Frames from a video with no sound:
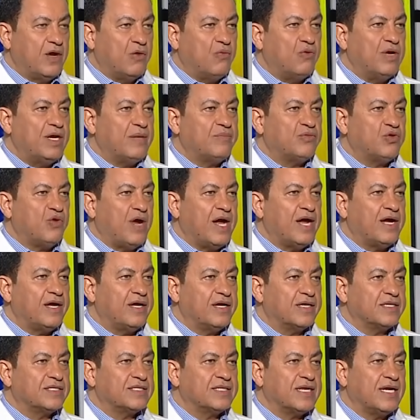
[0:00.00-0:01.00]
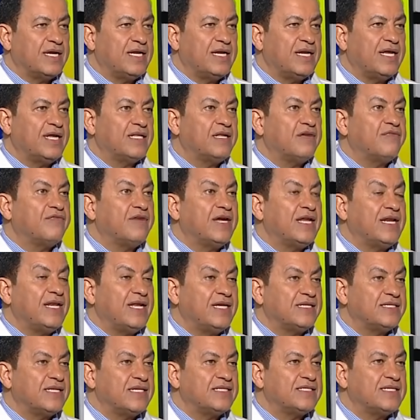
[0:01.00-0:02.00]
ولم تحقق إسرائيل الهدفين
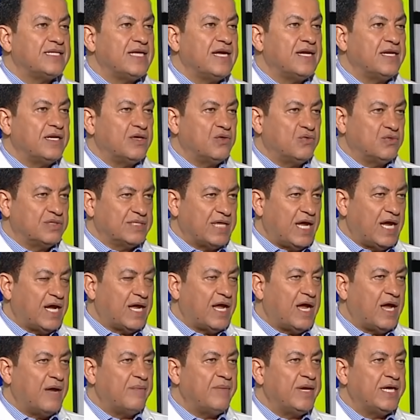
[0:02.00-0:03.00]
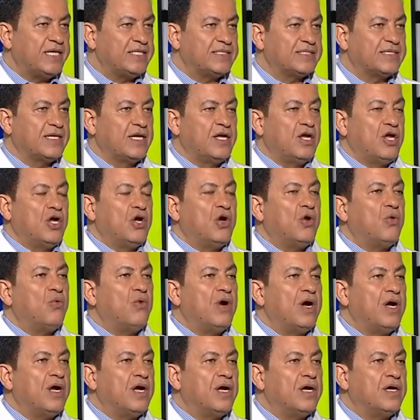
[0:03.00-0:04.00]
الأساسيين لسحق حماس
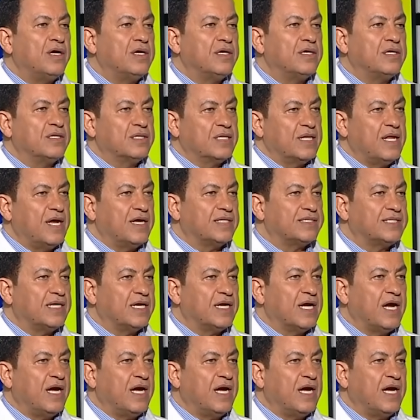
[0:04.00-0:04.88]
وإطلاق